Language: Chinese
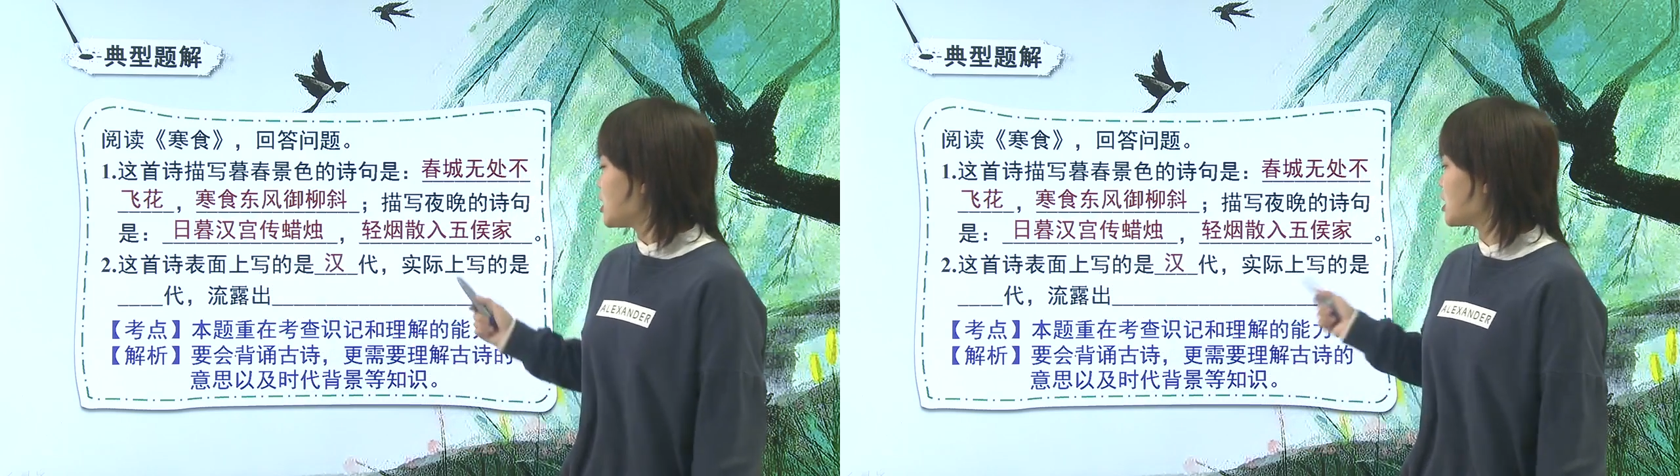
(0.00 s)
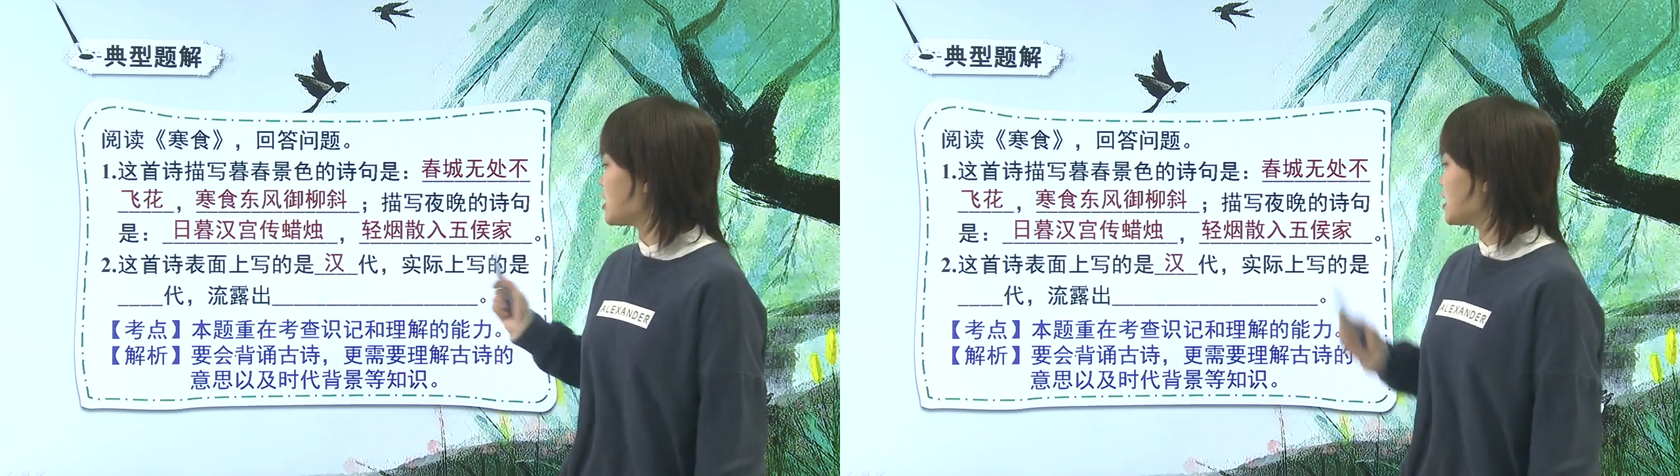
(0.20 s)

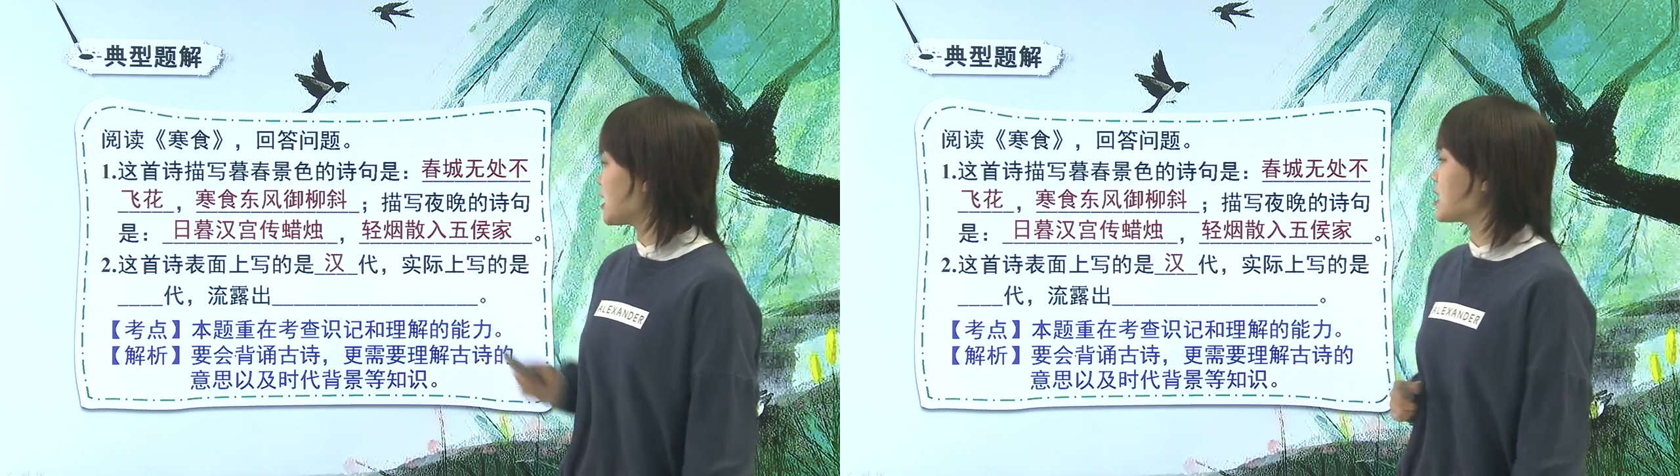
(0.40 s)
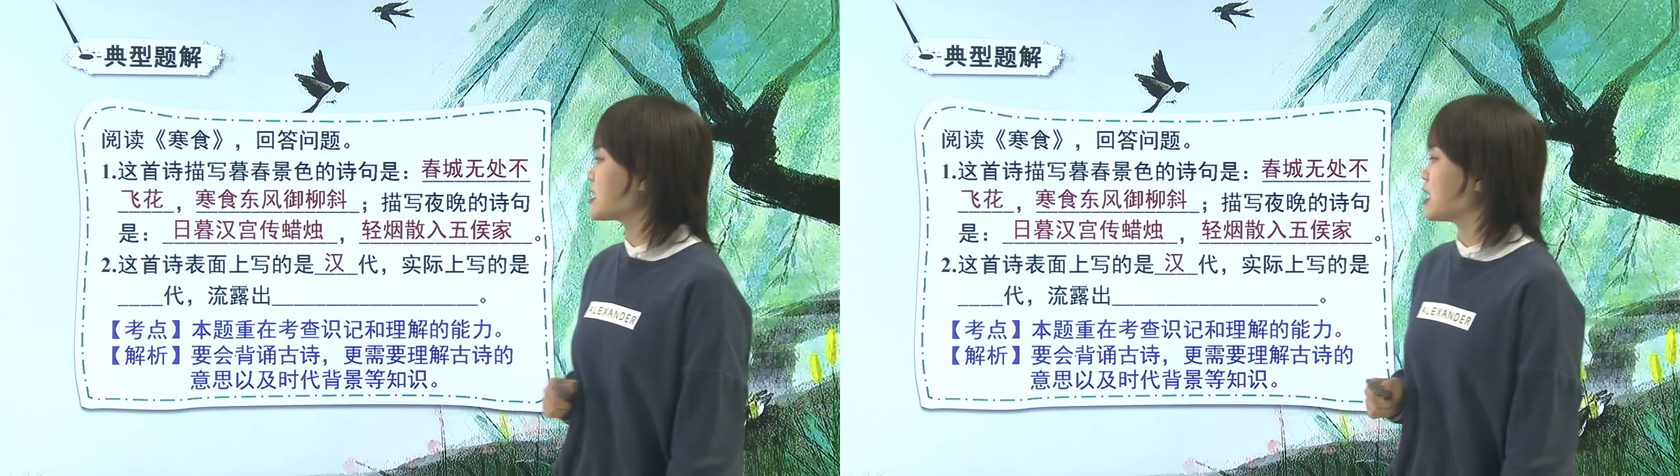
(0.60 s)
实际
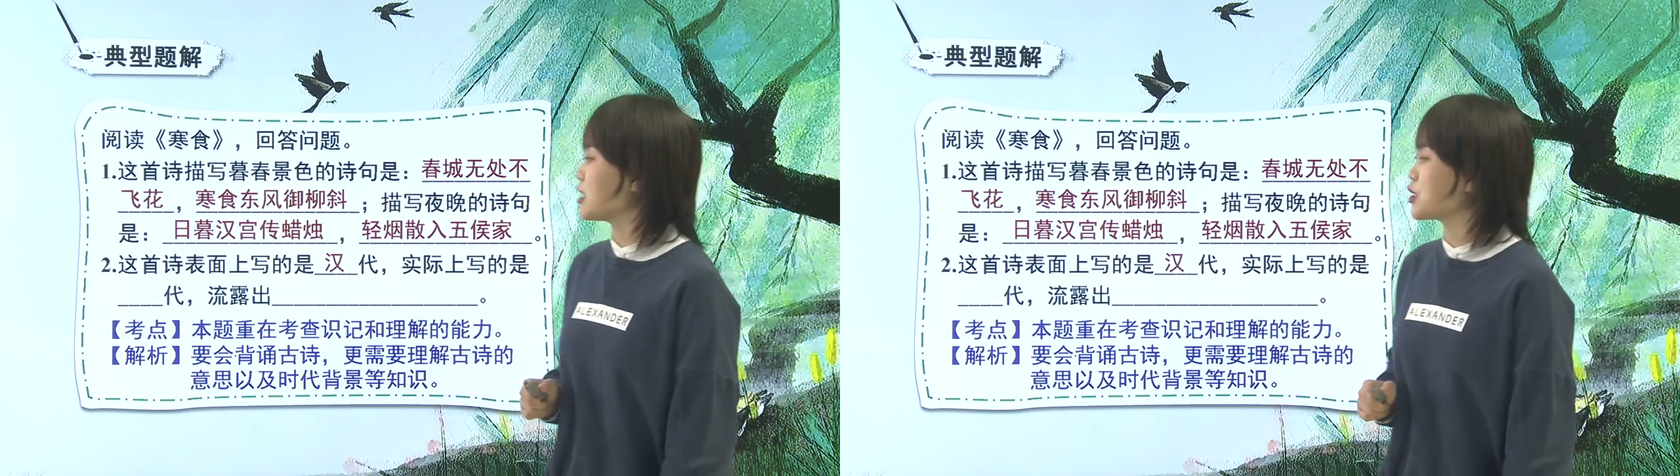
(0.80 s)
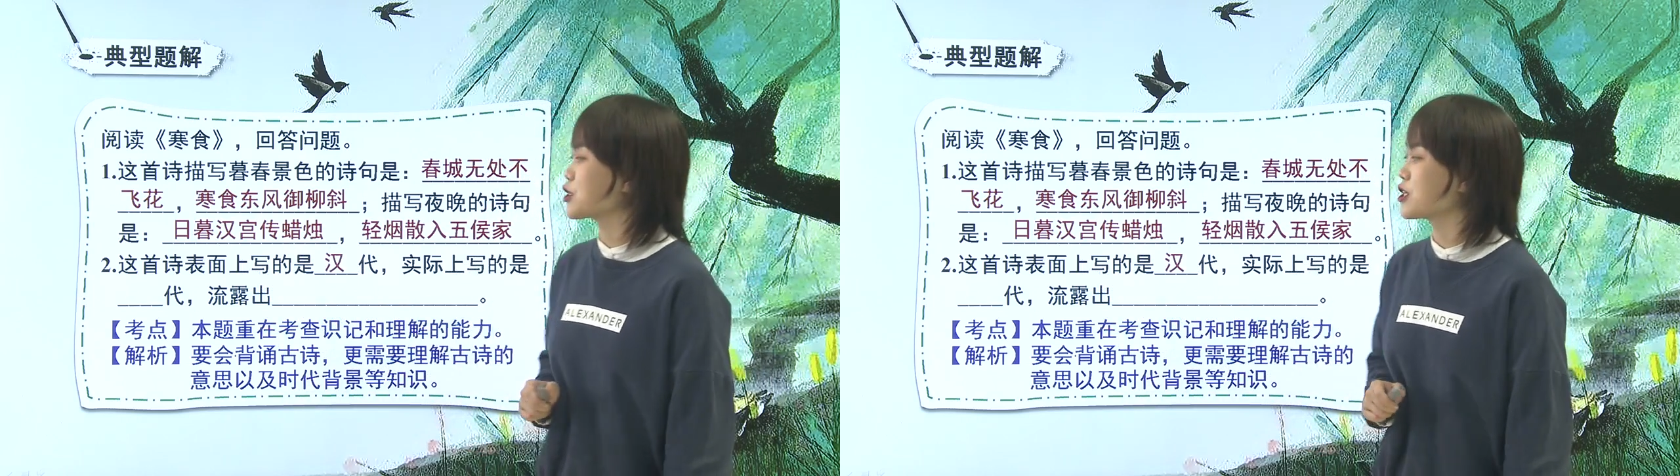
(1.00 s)
上写
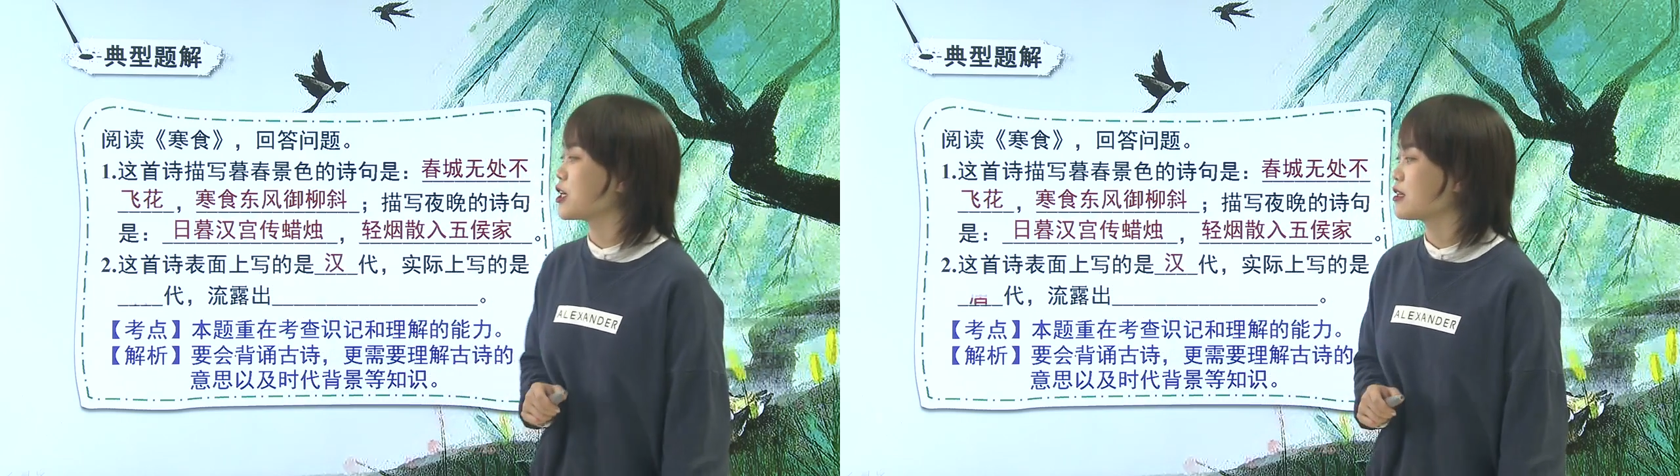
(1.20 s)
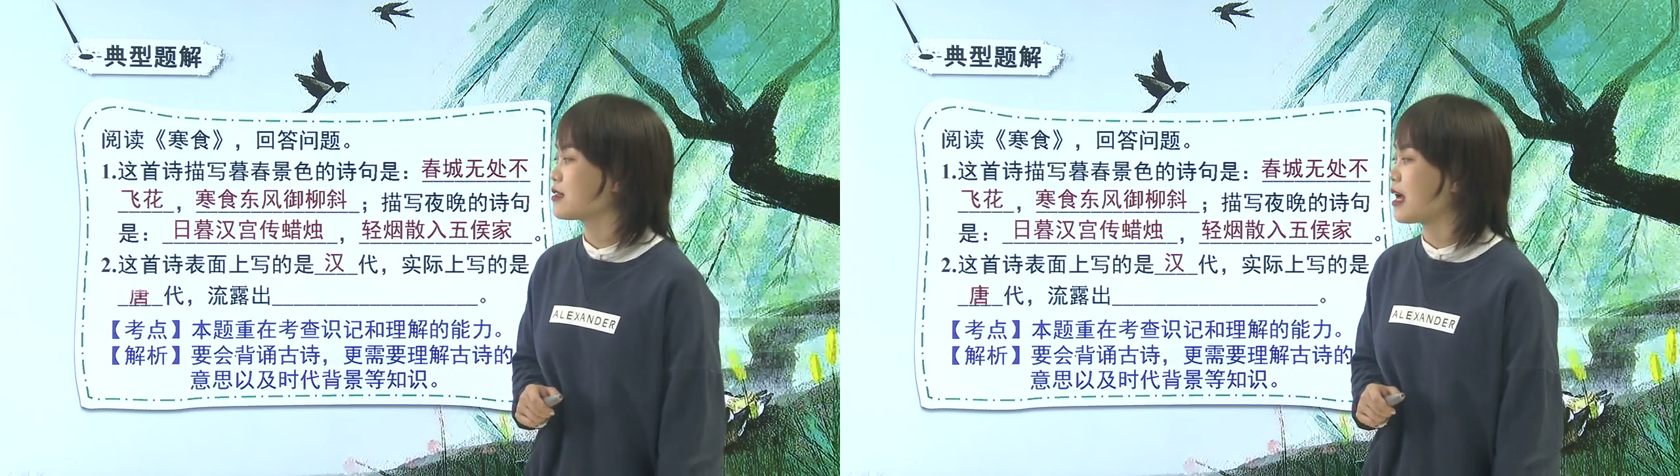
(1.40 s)
的
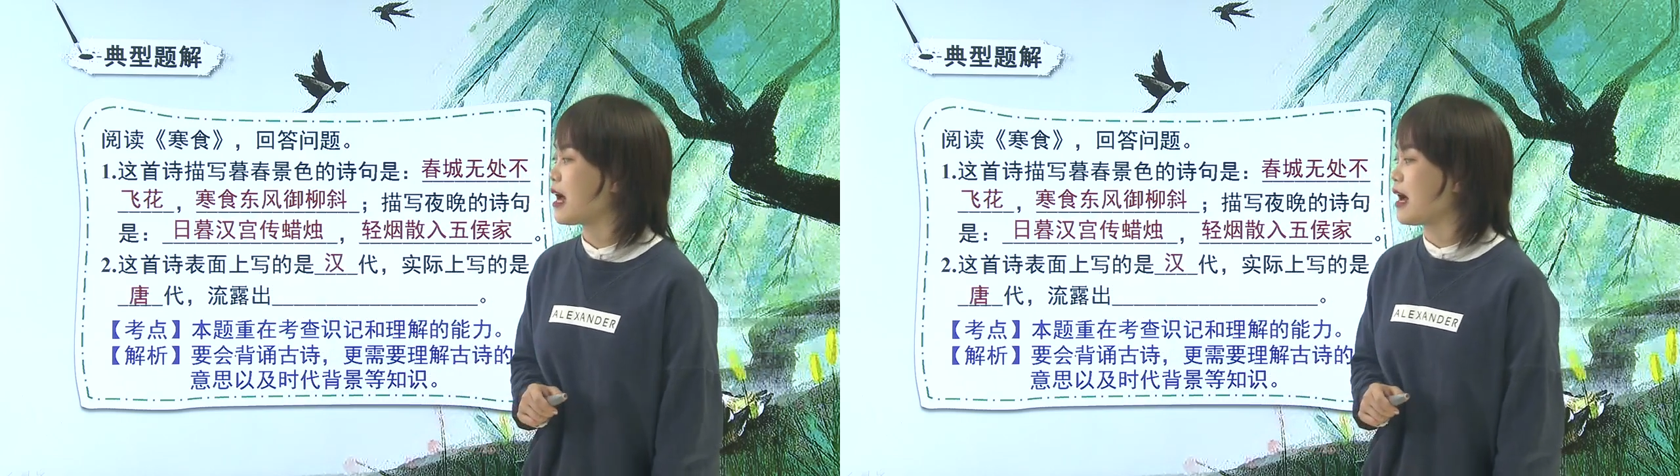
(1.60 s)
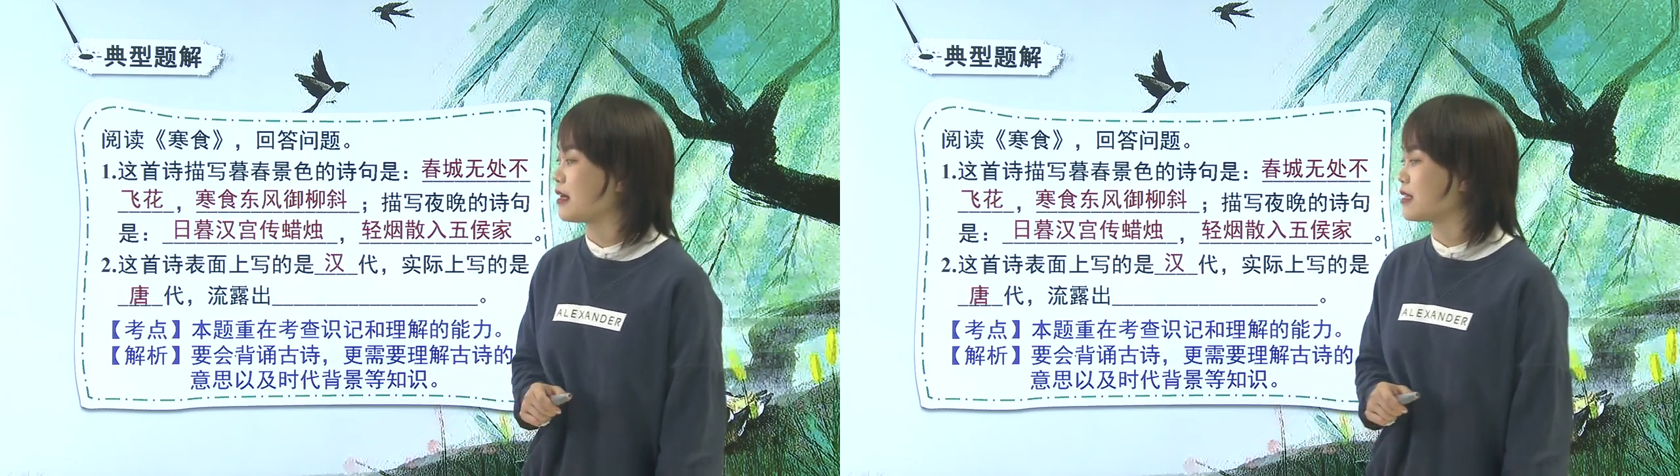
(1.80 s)
是
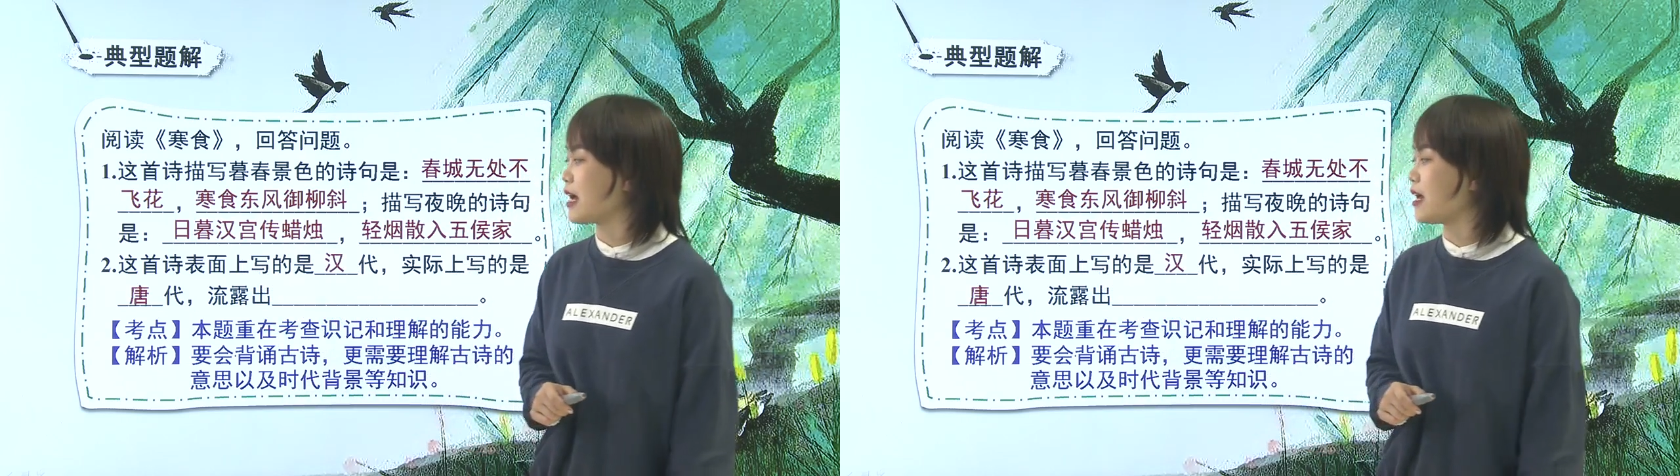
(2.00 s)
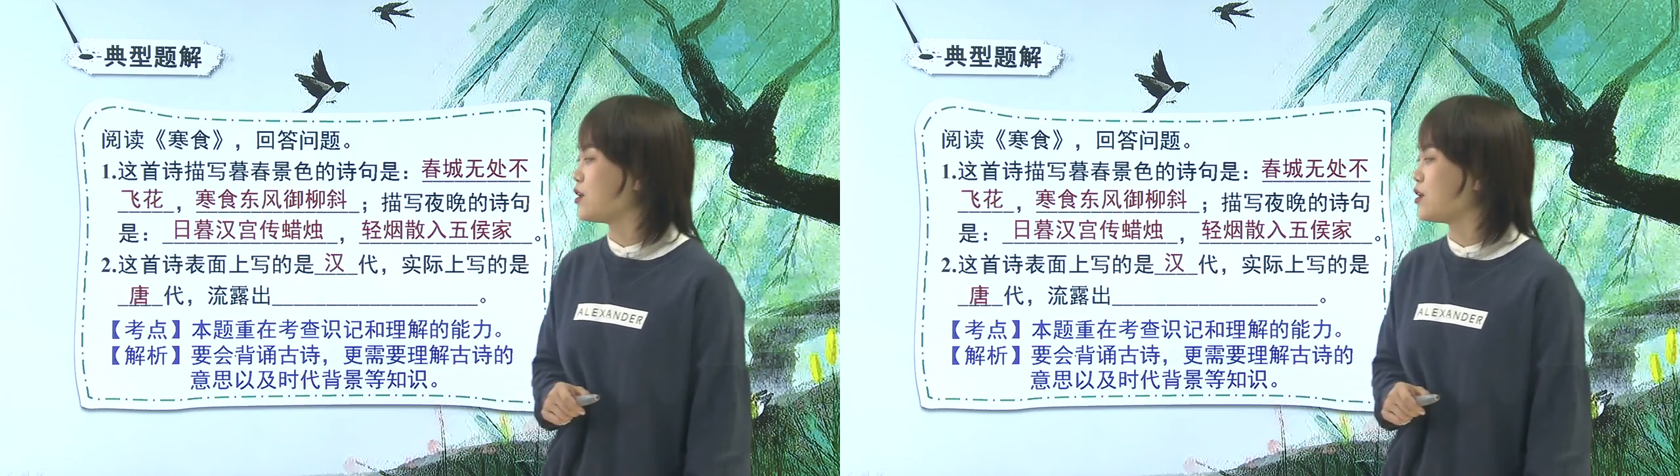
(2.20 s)
唐代，